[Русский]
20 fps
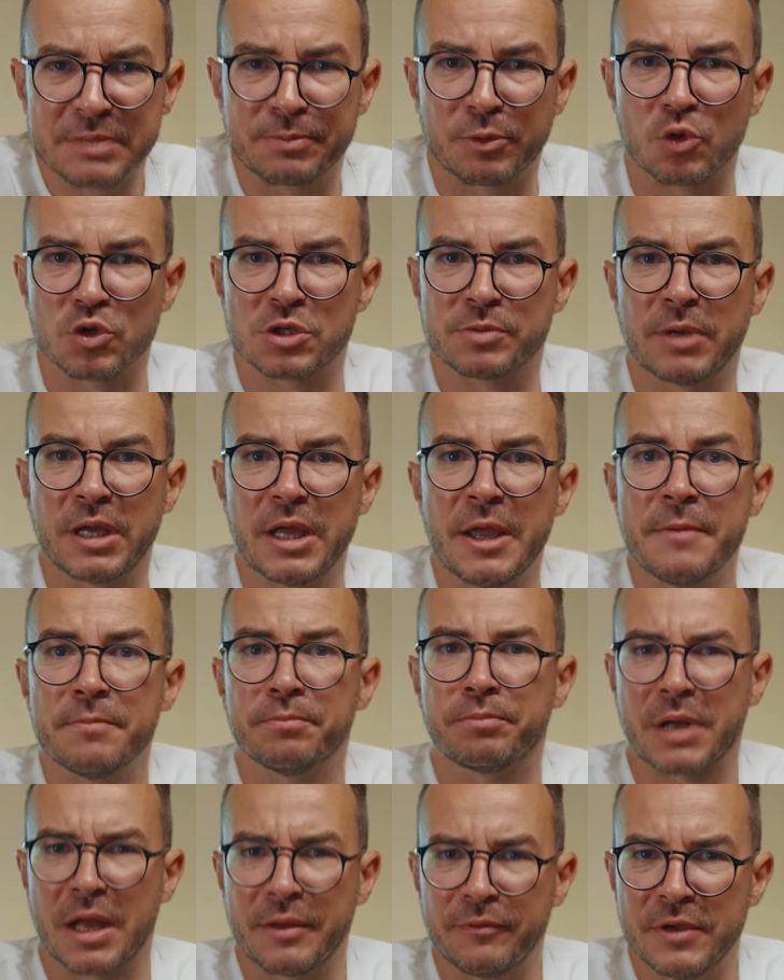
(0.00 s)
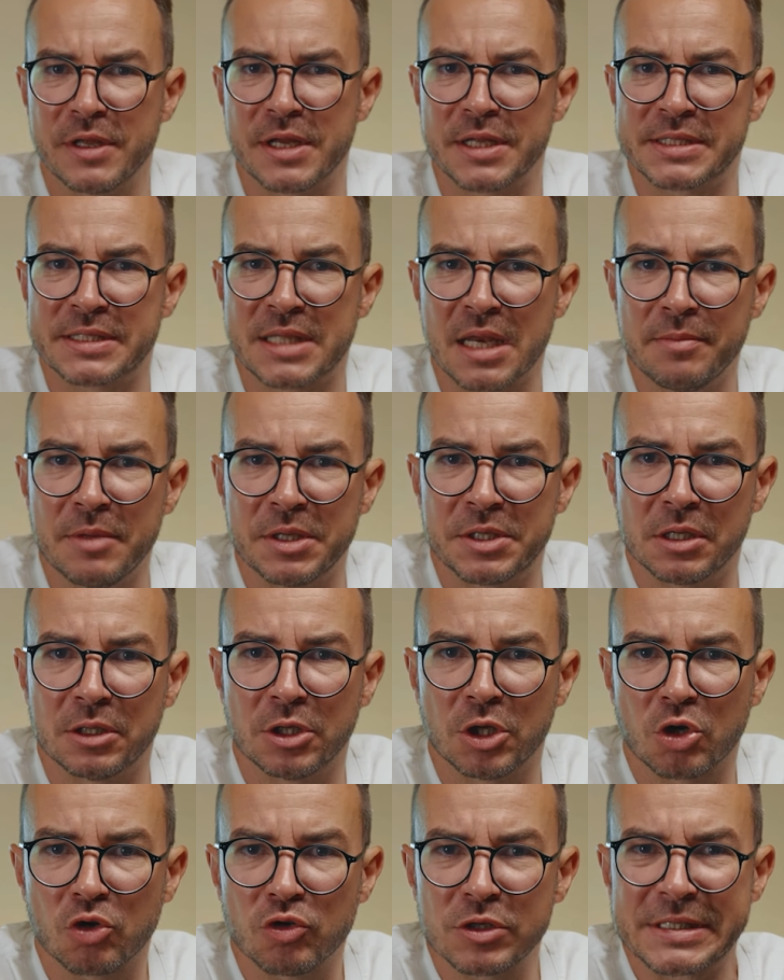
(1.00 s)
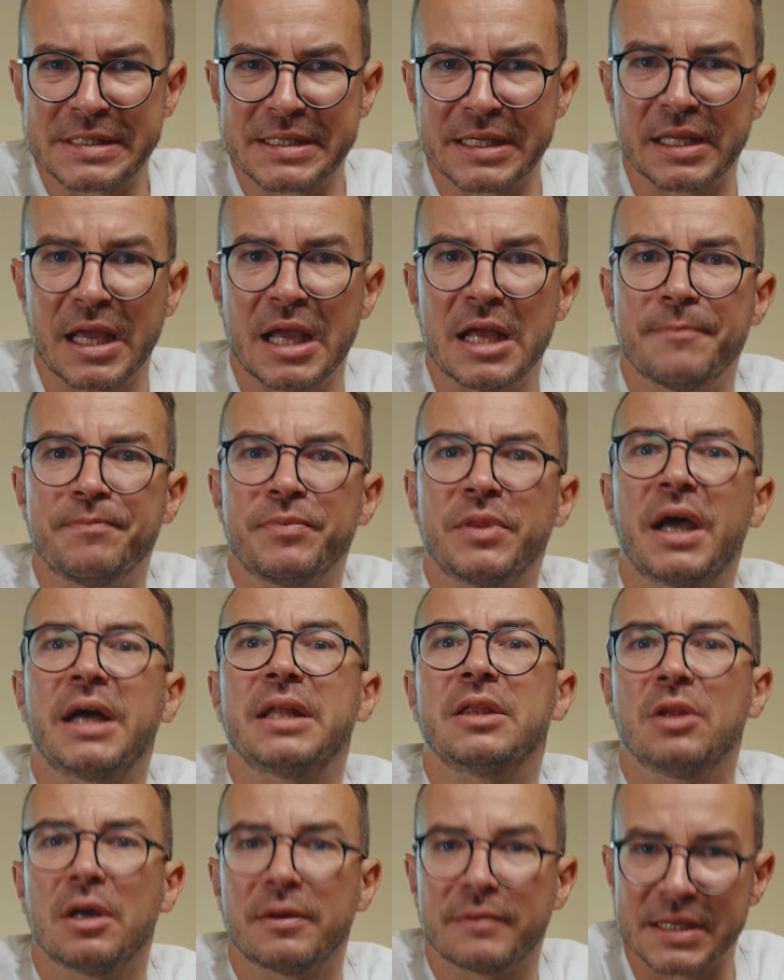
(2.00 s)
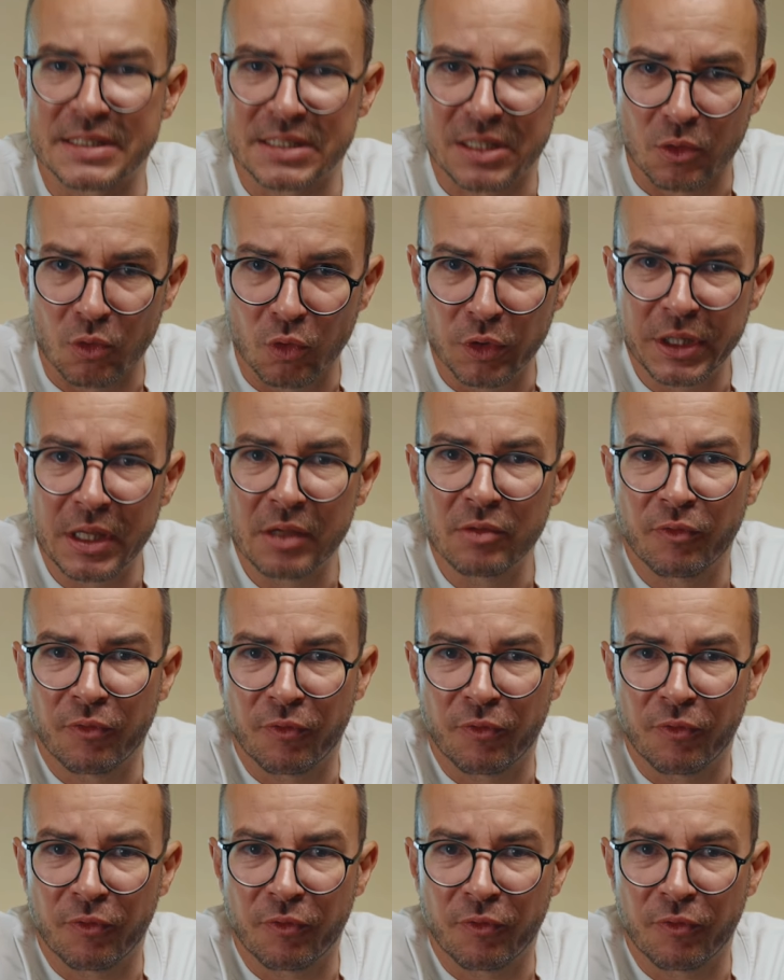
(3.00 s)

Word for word: с просьбой проверить стремительный рост цен на новостройки в